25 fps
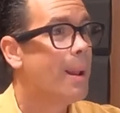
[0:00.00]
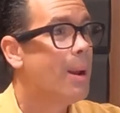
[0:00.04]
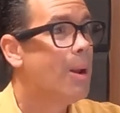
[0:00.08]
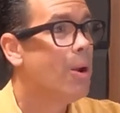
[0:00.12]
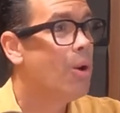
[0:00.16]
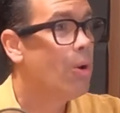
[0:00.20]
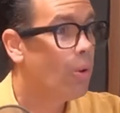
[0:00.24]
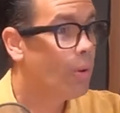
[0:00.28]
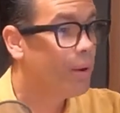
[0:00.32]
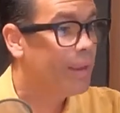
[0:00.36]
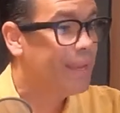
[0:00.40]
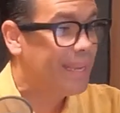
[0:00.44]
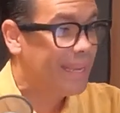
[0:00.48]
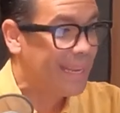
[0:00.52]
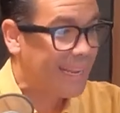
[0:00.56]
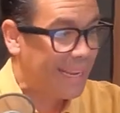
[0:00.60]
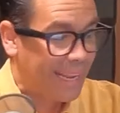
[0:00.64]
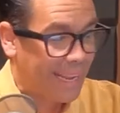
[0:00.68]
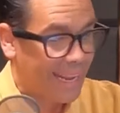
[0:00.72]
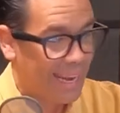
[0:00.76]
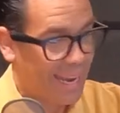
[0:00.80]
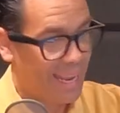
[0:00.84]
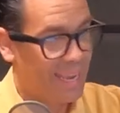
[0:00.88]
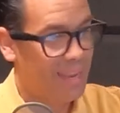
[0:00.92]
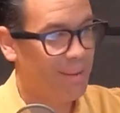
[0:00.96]
Lo
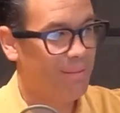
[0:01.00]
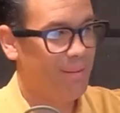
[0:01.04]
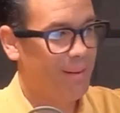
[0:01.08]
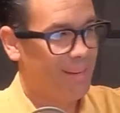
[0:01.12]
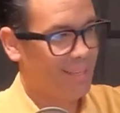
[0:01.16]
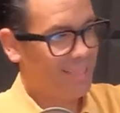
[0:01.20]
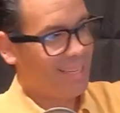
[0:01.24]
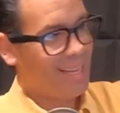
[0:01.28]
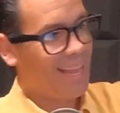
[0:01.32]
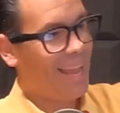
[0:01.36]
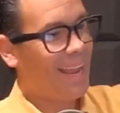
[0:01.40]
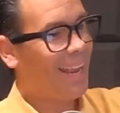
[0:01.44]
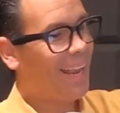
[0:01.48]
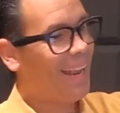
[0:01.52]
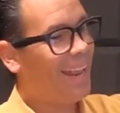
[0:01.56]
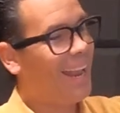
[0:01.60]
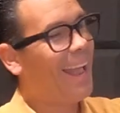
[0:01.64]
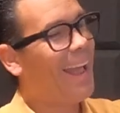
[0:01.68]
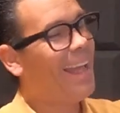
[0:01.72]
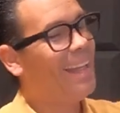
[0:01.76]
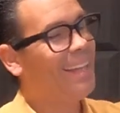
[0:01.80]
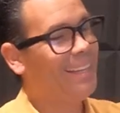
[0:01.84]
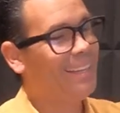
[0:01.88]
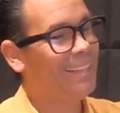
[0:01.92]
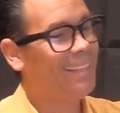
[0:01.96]
increíble es la
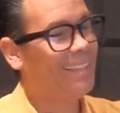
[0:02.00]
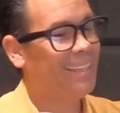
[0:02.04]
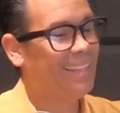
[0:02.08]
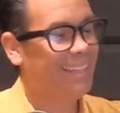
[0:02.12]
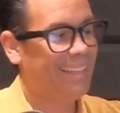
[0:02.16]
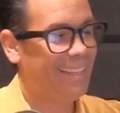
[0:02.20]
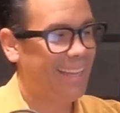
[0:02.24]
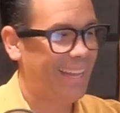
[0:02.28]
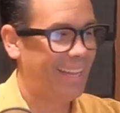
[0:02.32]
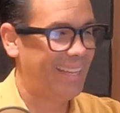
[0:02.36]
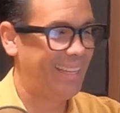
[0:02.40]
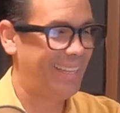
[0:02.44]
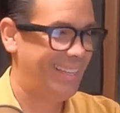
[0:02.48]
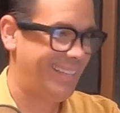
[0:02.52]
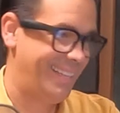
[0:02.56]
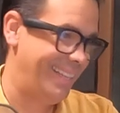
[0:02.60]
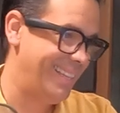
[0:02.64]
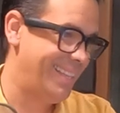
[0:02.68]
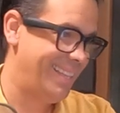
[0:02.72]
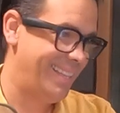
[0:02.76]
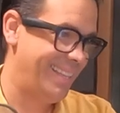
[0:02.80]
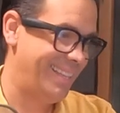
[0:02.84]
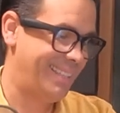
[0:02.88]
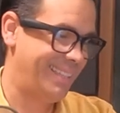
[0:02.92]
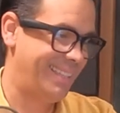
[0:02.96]
cantidad
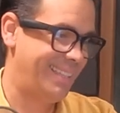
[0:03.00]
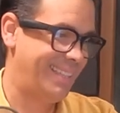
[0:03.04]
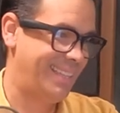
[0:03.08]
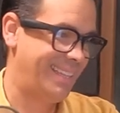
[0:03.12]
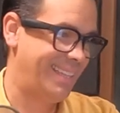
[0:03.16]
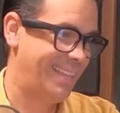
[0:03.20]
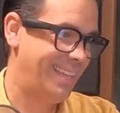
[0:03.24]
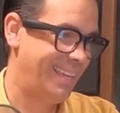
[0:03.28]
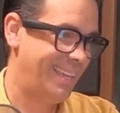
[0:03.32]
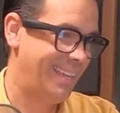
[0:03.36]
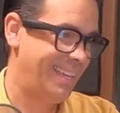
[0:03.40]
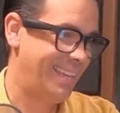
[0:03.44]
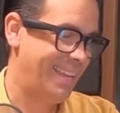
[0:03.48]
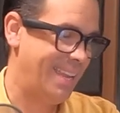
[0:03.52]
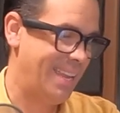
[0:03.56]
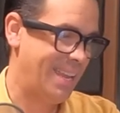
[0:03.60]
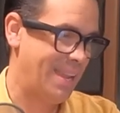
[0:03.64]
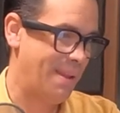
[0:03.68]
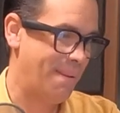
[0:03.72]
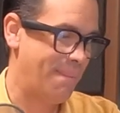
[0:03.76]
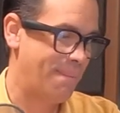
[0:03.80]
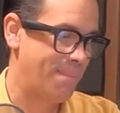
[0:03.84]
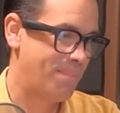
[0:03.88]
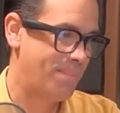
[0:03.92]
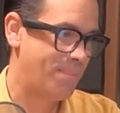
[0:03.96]

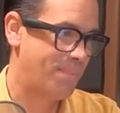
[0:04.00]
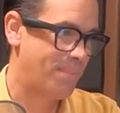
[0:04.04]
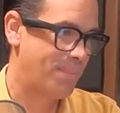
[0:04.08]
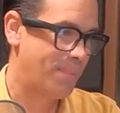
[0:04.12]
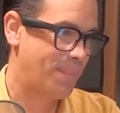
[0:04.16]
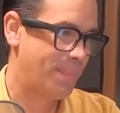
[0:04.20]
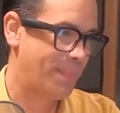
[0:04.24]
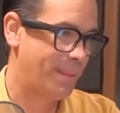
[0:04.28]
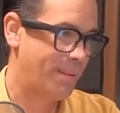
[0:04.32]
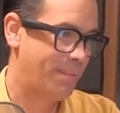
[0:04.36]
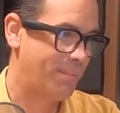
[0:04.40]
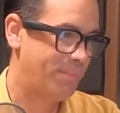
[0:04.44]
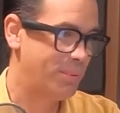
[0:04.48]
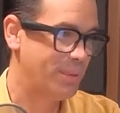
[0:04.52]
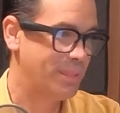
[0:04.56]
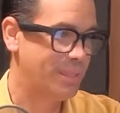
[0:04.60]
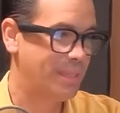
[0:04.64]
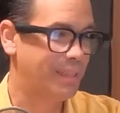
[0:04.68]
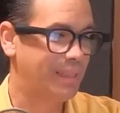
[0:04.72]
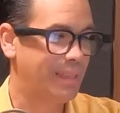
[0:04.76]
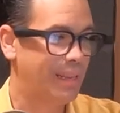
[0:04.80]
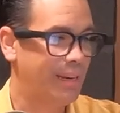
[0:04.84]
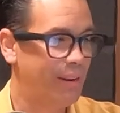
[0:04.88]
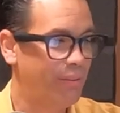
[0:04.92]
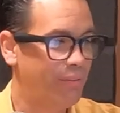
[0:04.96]
de, pues
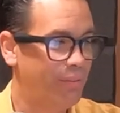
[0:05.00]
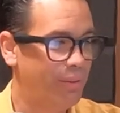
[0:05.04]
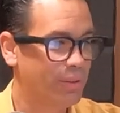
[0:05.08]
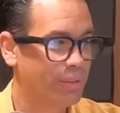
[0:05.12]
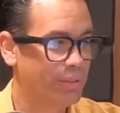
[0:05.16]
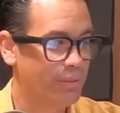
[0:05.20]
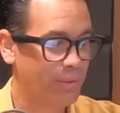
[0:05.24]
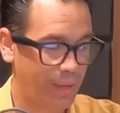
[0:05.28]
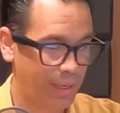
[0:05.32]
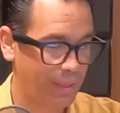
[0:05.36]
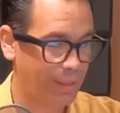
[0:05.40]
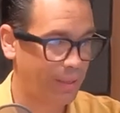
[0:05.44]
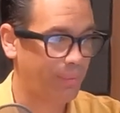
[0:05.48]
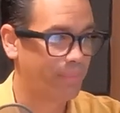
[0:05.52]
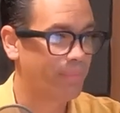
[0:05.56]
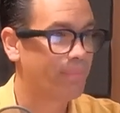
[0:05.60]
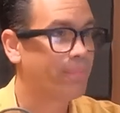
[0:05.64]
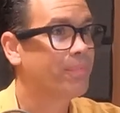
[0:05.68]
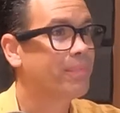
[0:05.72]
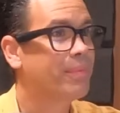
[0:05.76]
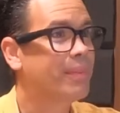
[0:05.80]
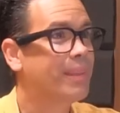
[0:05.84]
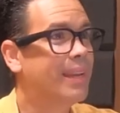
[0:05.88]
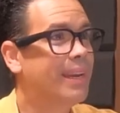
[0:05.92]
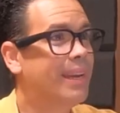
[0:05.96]
de teléfonos, fíjate.
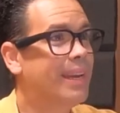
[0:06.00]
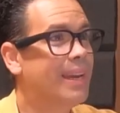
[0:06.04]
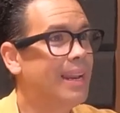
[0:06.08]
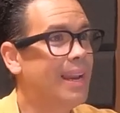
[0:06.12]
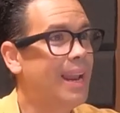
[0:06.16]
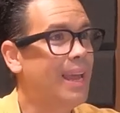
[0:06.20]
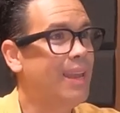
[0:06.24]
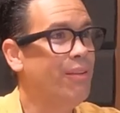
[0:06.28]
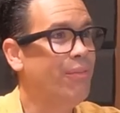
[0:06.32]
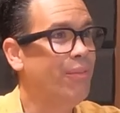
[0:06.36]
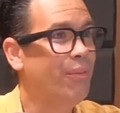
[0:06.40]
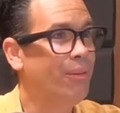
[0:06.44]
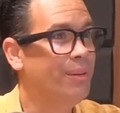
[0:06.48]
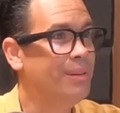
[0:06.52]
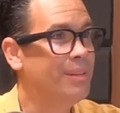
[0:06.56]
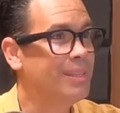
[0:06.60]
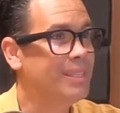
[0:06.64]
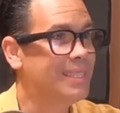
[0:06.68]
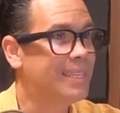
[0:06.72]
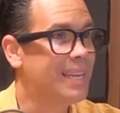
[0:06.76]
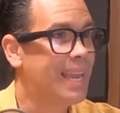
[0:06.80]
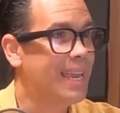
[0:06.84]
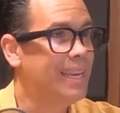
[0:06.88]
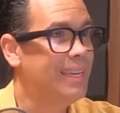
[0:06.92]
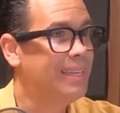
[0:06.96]
El iPhone
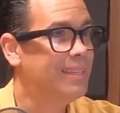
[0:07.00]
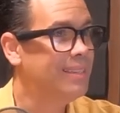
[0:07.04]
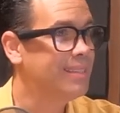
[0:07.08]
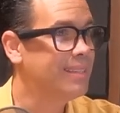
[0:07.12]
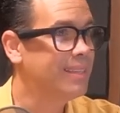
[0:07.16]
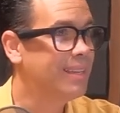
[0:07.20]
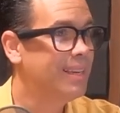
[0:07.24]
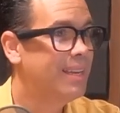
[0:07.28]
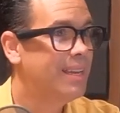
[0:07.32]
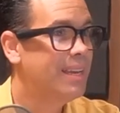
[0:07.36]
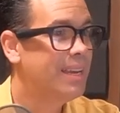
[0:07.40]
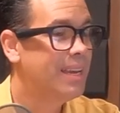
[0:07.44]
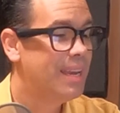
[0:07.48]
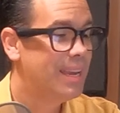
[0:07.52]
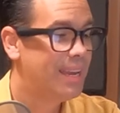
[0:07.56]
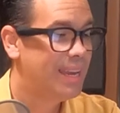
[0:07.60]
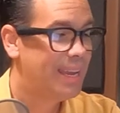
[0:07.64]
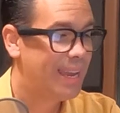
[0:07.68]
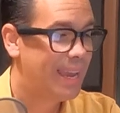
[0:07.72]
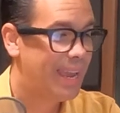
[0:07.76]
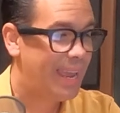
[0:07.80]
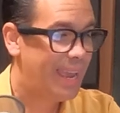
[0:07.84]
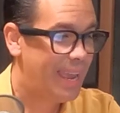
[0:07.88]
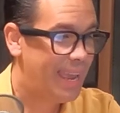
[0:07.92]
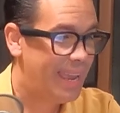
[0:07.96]
6
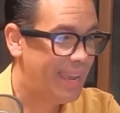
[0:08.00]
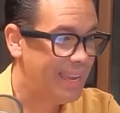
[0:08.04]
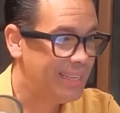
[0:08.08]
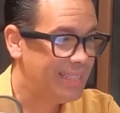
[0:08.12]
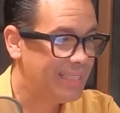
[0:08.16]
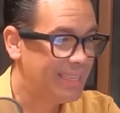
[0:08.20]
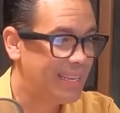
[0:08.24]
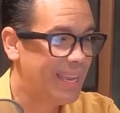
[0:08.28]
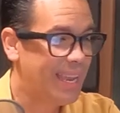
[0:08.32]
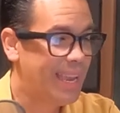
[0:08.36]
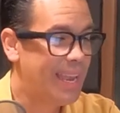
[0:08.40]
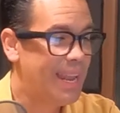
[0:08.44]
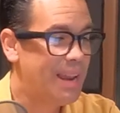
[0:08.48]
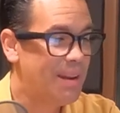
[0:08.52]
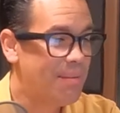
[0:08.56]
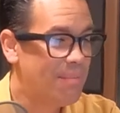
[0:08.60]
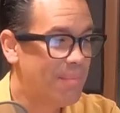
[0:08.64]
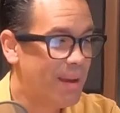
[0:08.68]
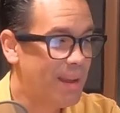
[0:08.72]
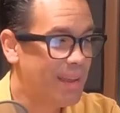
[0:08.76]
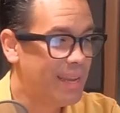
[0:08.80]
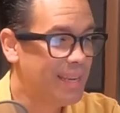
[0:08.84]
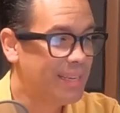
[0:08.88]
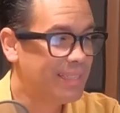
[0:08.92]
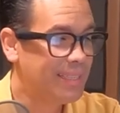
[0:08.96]
es, el,
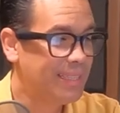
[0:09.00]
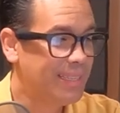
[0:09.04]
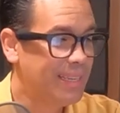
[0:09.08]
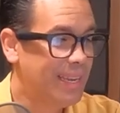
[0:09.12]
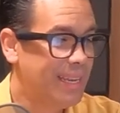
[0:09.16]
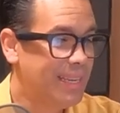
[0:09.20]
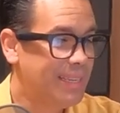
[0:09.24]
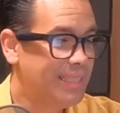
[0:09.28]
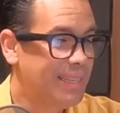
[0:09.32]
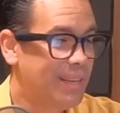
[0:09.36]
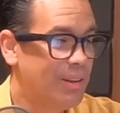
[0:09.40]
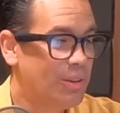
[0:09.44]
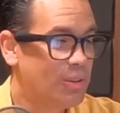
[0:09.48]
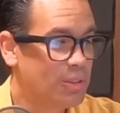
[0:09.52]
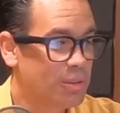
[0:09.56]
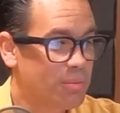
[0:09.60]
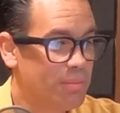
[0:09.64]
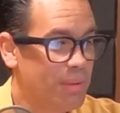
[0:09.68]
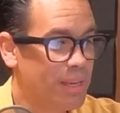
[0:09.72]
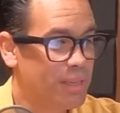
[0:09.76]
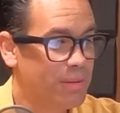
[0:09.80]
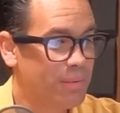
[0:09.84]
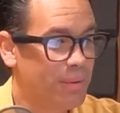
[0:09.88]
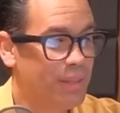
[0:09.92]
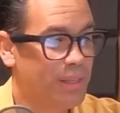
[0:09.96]
es de los
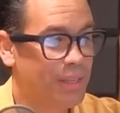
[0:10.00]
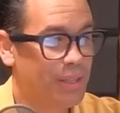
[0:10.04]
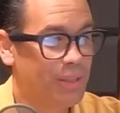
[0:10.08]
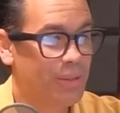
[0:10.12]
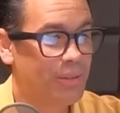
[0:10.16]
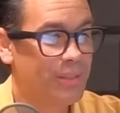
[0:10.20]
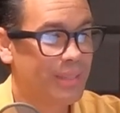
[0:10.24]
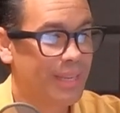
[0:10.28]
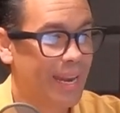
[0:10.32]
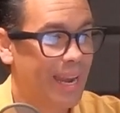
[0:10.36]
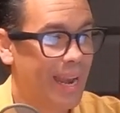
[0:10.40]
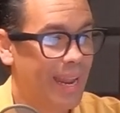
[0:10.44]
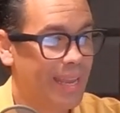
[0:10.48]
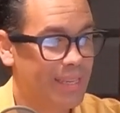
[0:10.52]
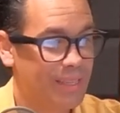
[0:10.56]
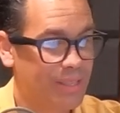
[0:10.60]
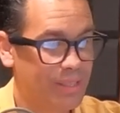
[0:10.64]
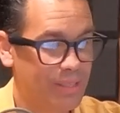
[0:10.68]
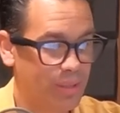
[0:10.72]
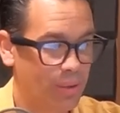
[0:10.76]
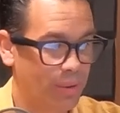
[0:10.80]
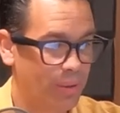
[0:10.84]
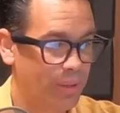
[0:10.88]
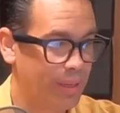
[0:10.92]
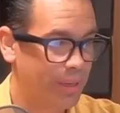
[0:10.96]
más vendidos de la
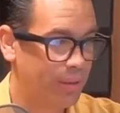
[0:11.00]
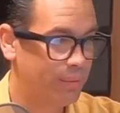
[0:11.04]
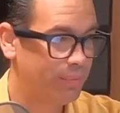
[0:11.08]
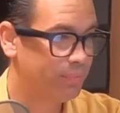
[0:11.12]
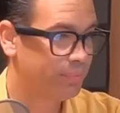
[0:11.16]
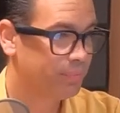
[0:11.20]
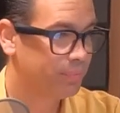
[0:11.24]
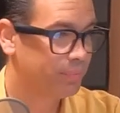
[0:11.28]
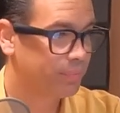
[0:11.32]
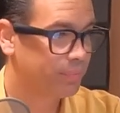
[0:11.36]
historia.